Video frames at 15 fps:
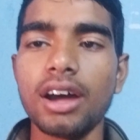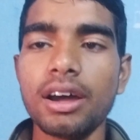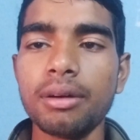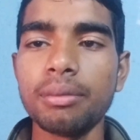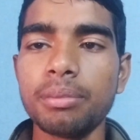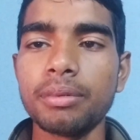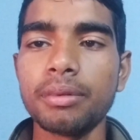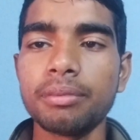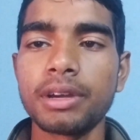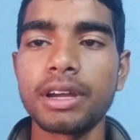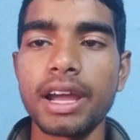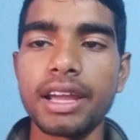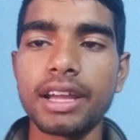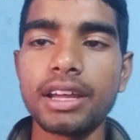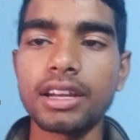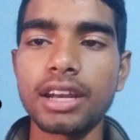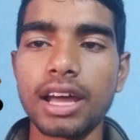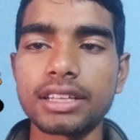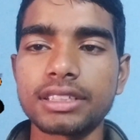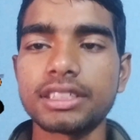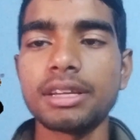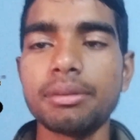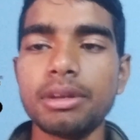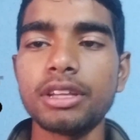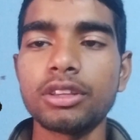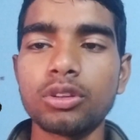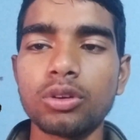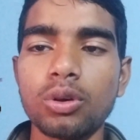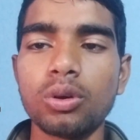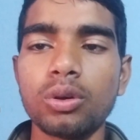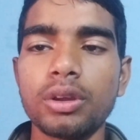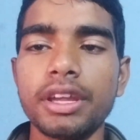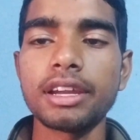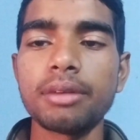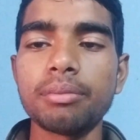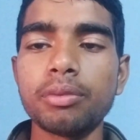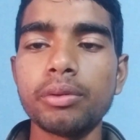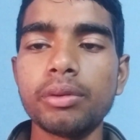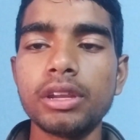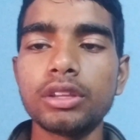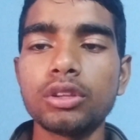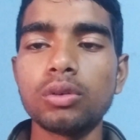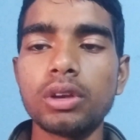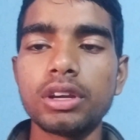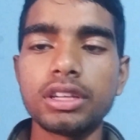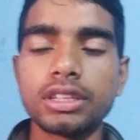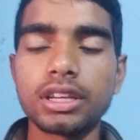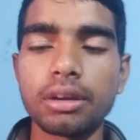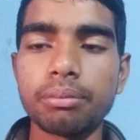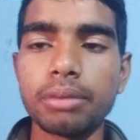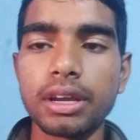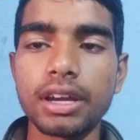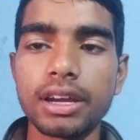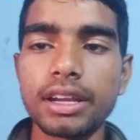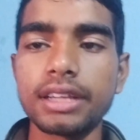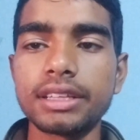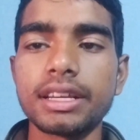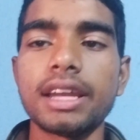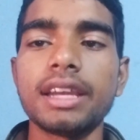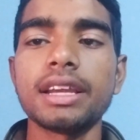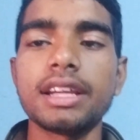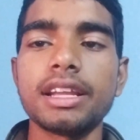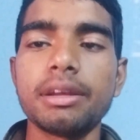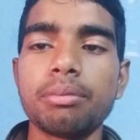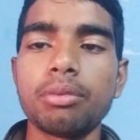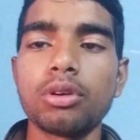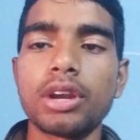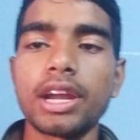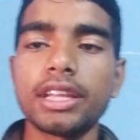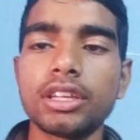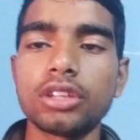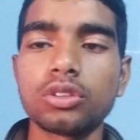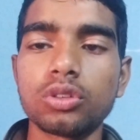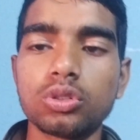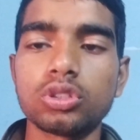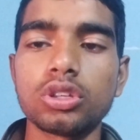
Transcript: अब गया रास्ते में तो टेम्पो मिली तो वो रिजर्व में करके जाने के लिए बोल रहा था दो